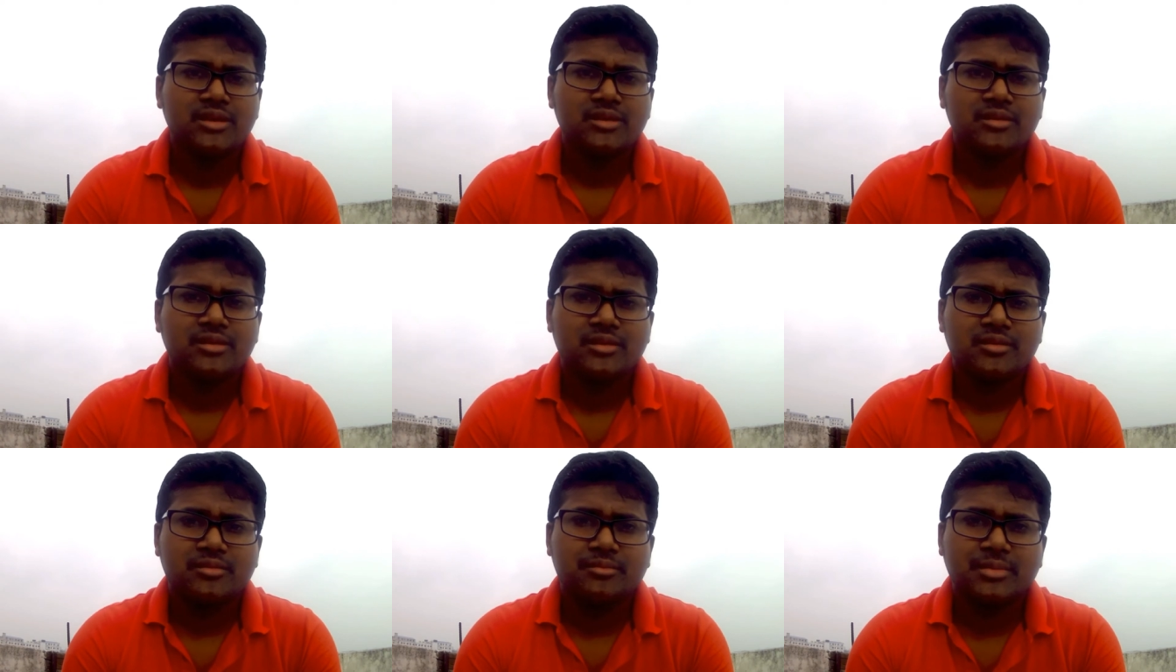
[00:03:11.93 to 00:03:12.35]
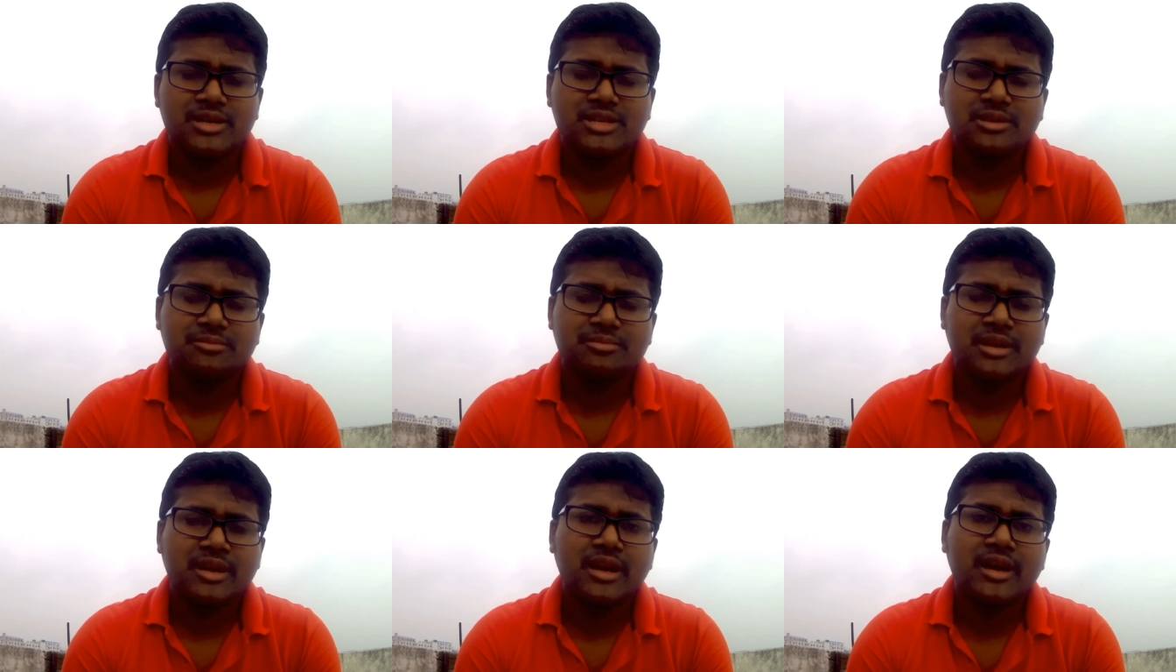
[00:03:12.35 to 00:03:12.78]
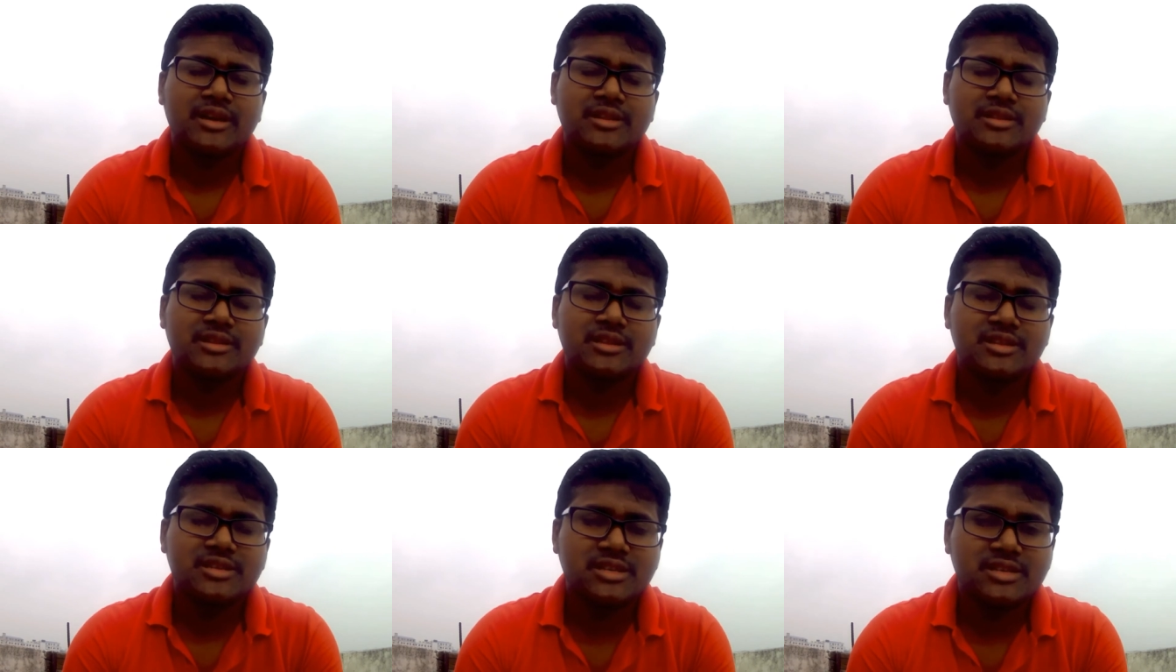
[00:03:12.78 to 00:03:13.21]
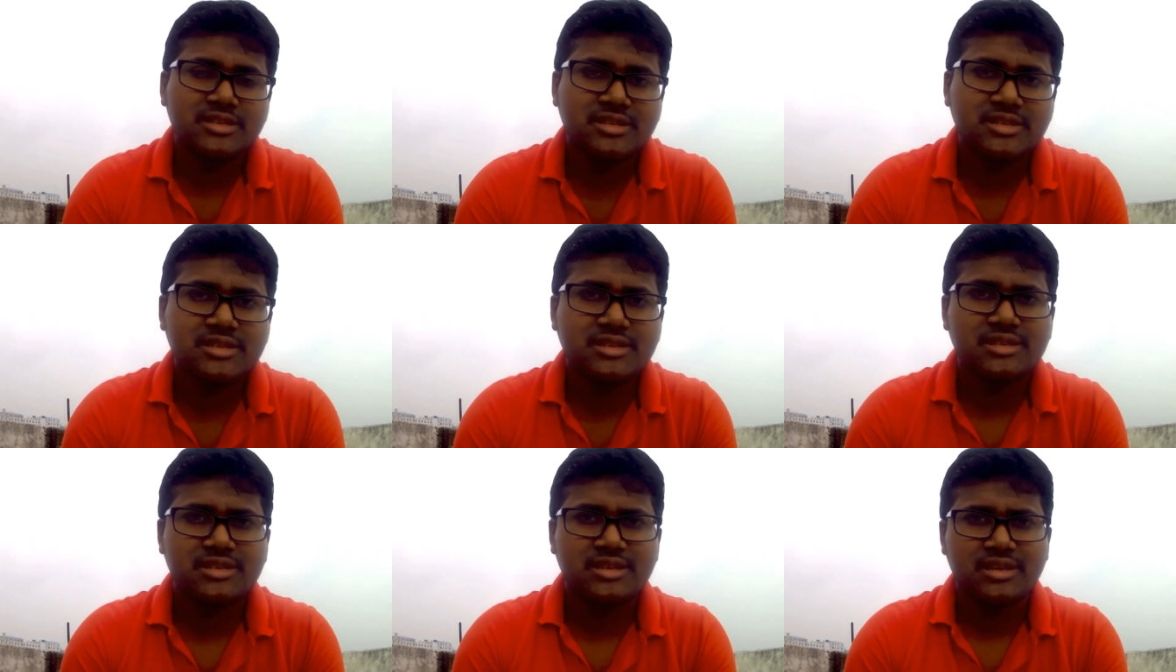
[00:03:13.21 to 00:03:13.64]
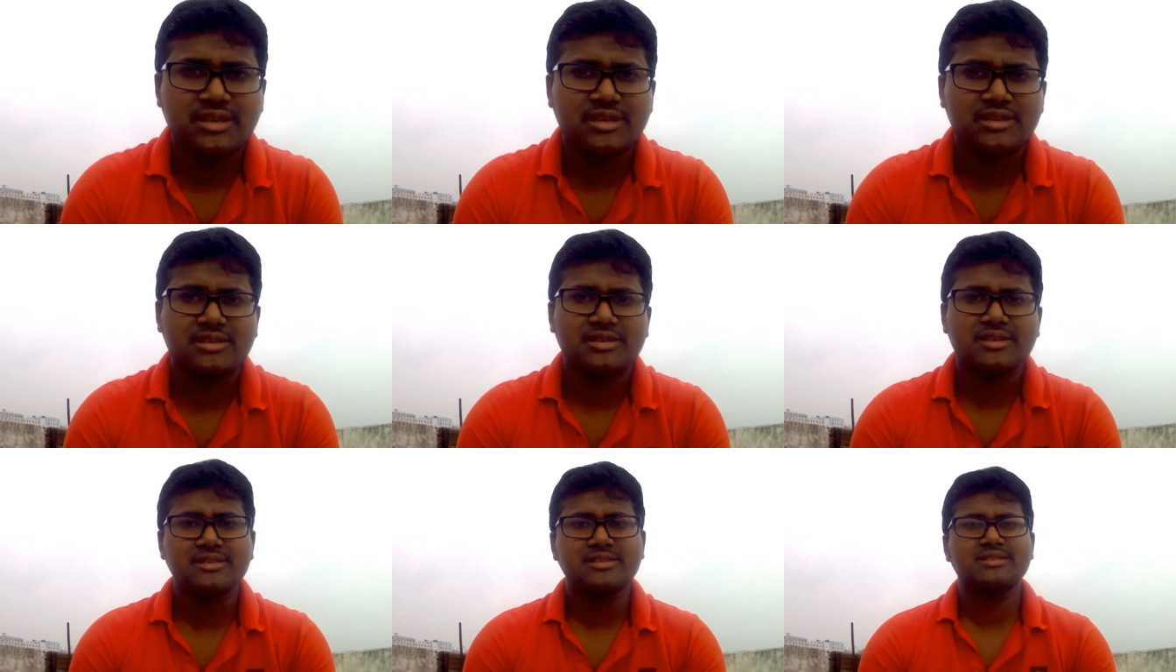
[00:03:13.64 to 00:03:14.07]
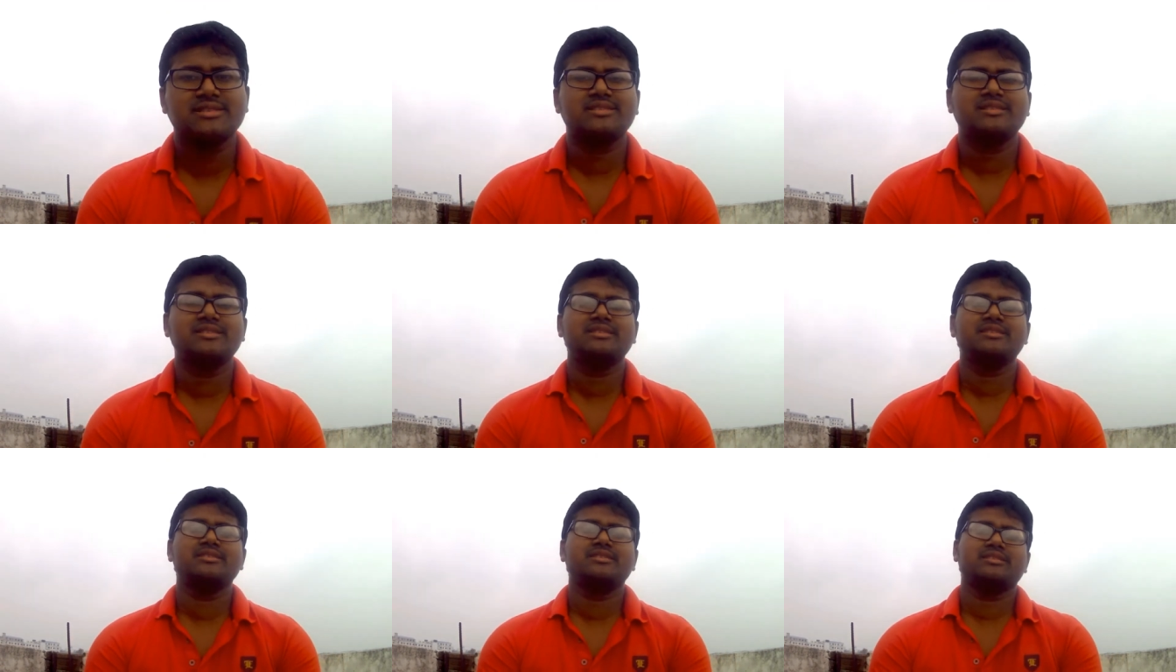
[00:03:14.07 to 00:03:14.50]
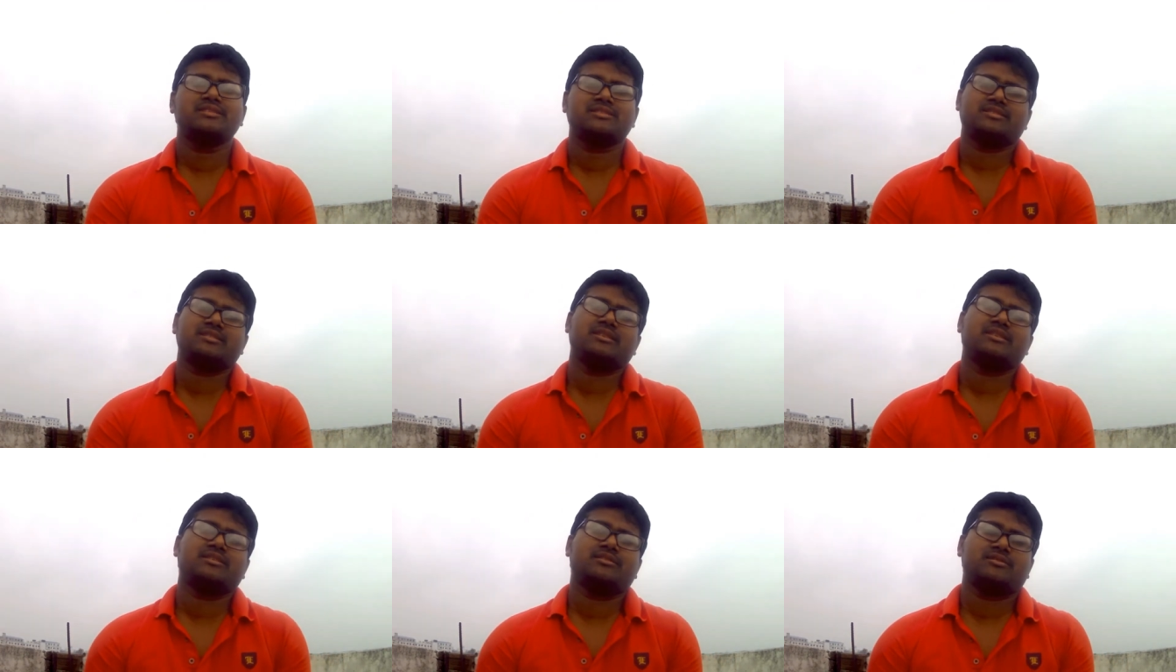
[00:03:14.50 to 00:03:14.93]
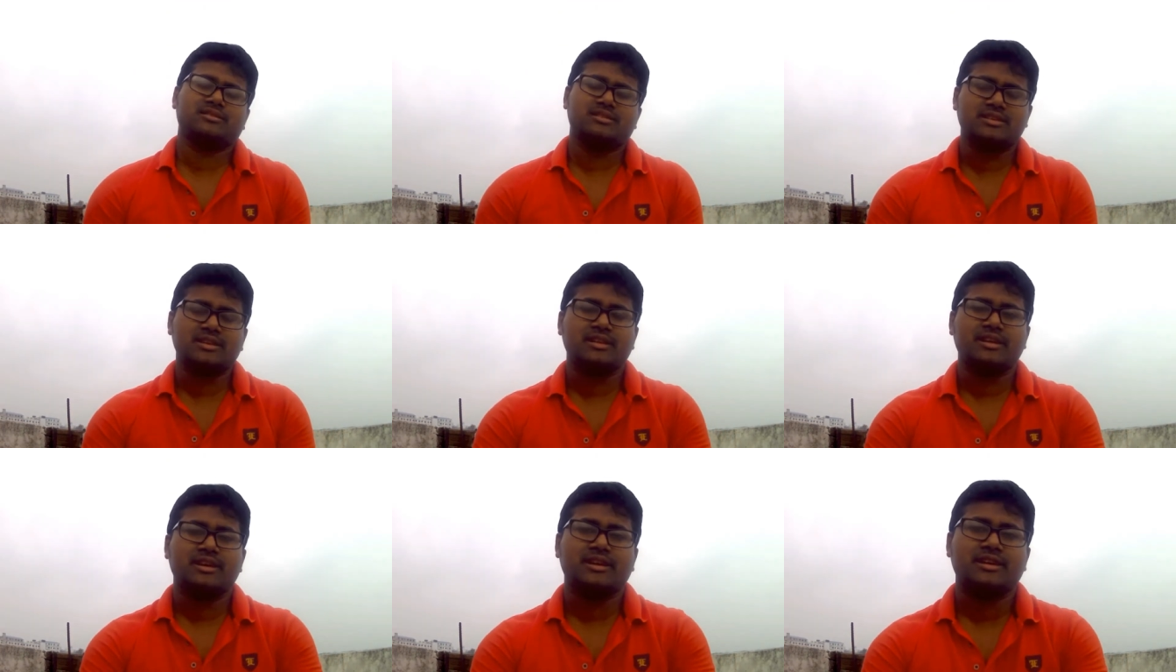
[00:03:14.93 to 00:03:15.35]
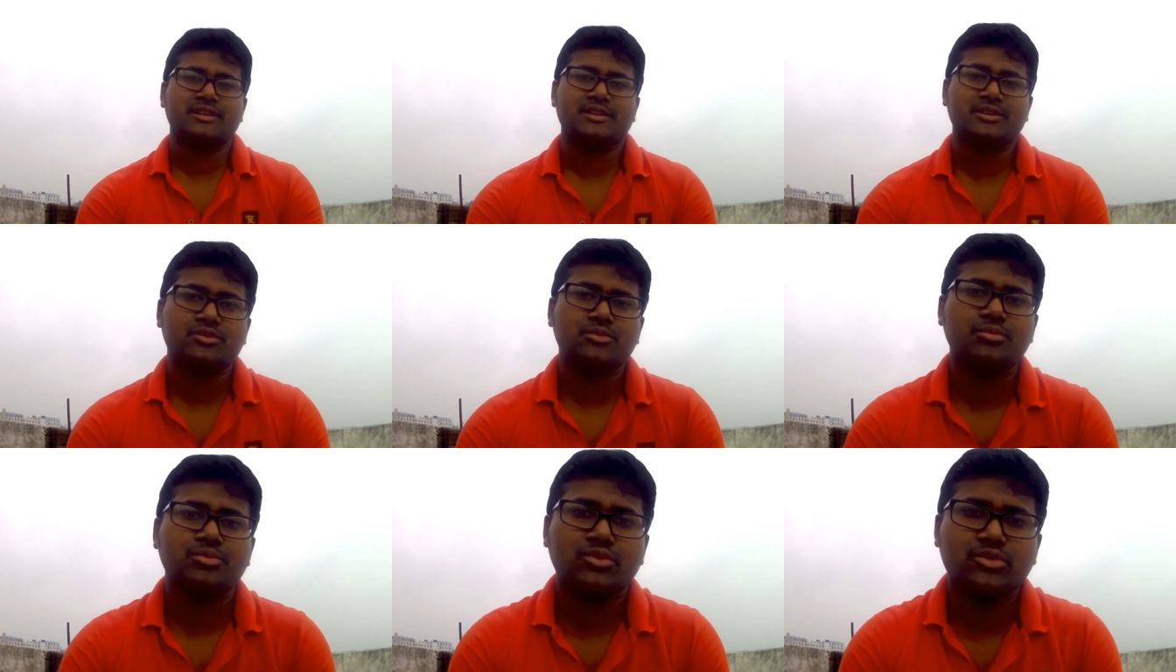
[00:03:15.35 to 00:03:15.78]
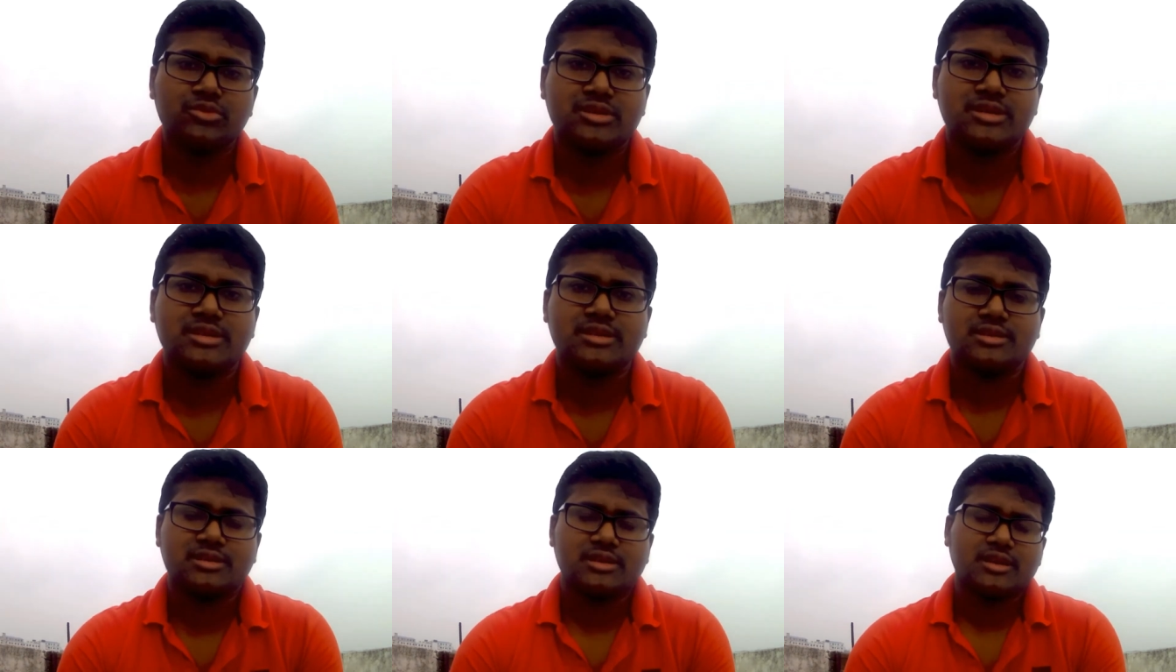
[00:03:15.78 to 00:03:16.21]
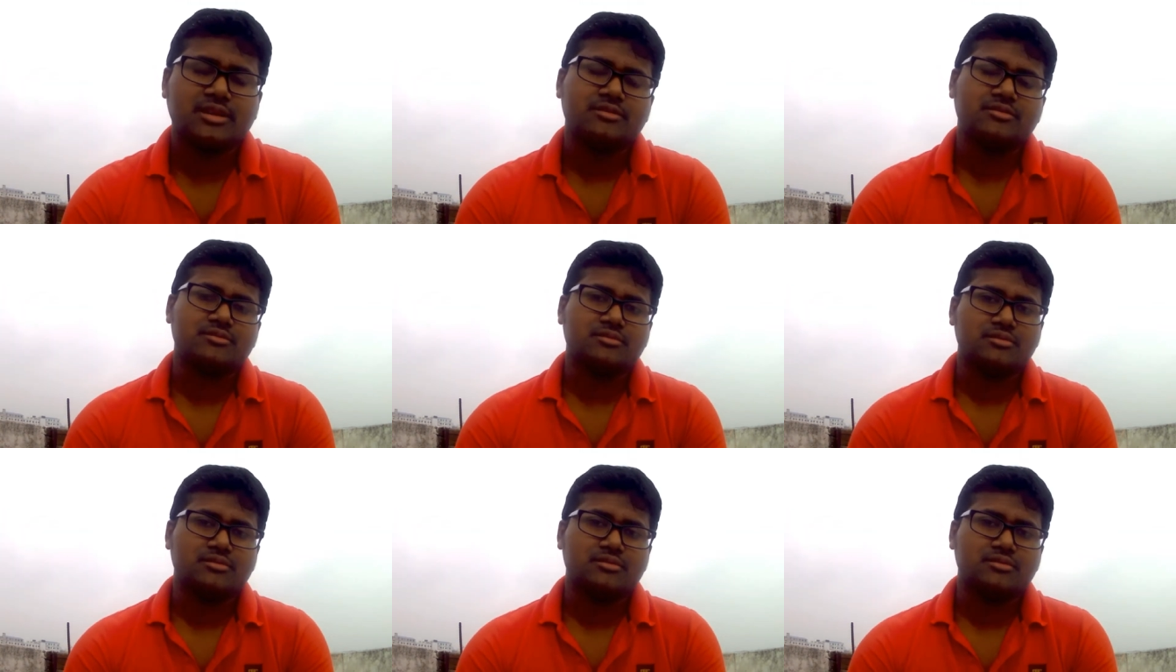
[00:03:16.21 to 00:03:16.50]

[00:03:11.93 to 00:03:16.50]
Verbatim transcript: মাসে প্রায় আটত্রিশ হাজার টাকার কিস্তি এটা টেনে আনাটা খুব কঠিন কারণ